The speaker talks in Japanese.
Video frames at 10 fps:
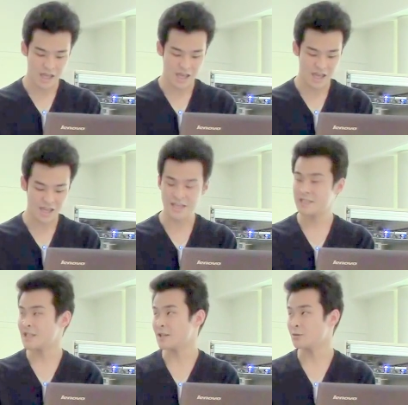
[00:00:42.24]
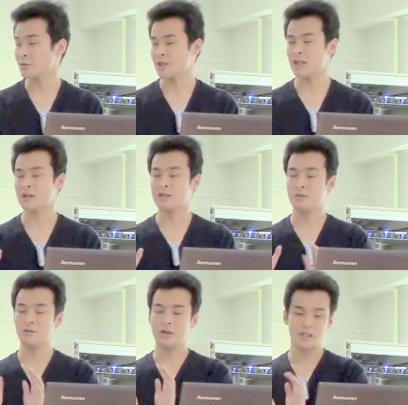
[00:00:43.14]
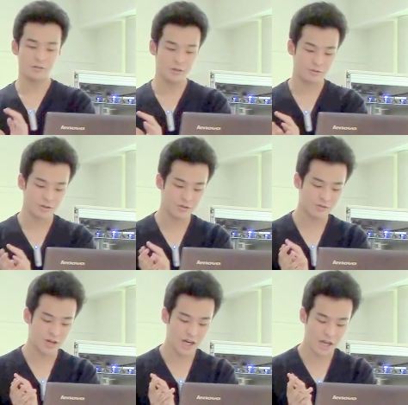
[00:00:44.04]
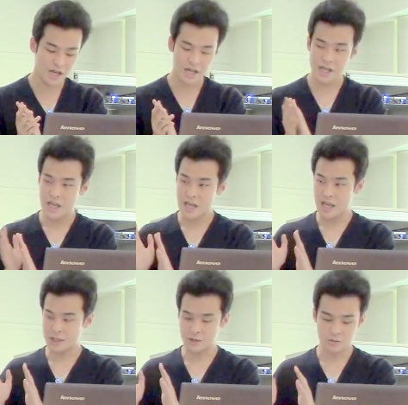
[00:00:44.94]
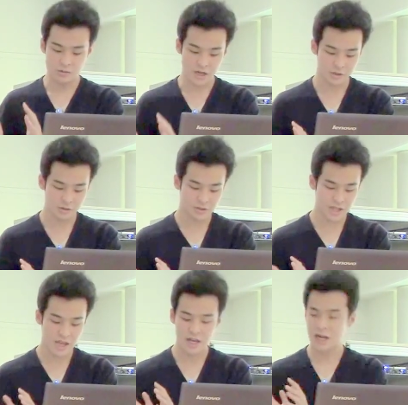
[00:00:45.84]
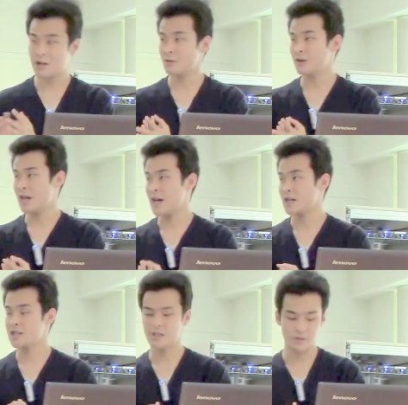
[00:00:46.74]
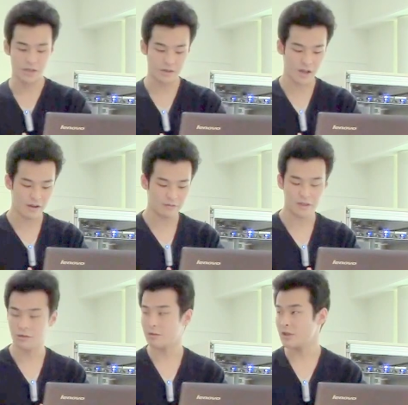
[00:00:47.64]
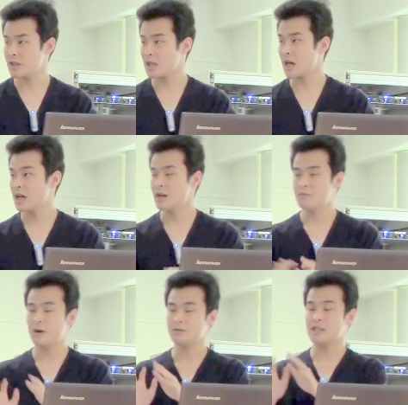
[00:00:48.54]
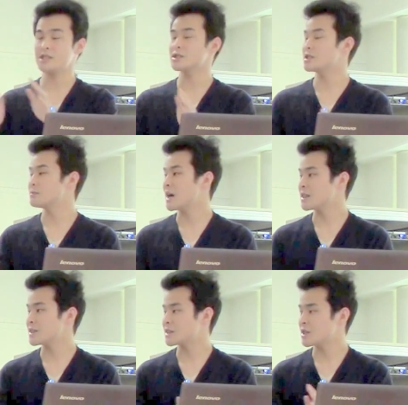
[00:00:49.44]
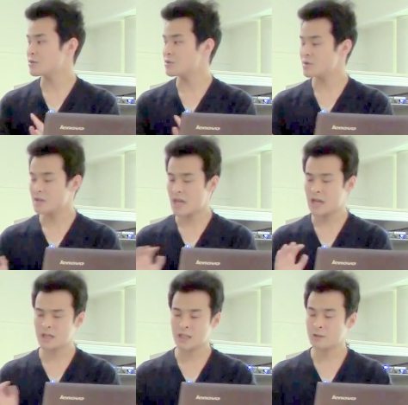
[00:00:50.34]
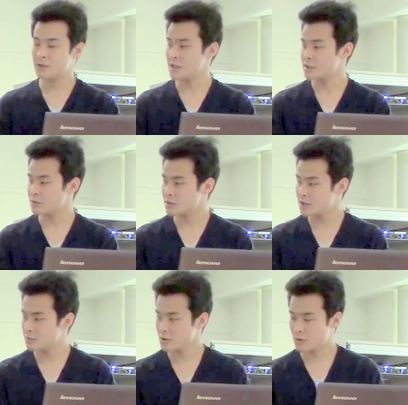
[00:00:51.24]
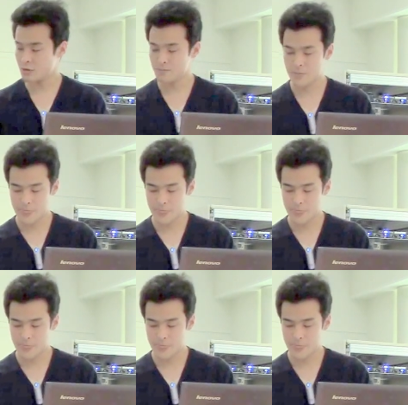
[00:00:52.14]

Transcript: えー、インサイトといった車のカテゴリーの集合から、えー、集合拡張してカローラやシビックやフィットといった、まあ、同じ車っていう、えー、カテゴリーに属するものを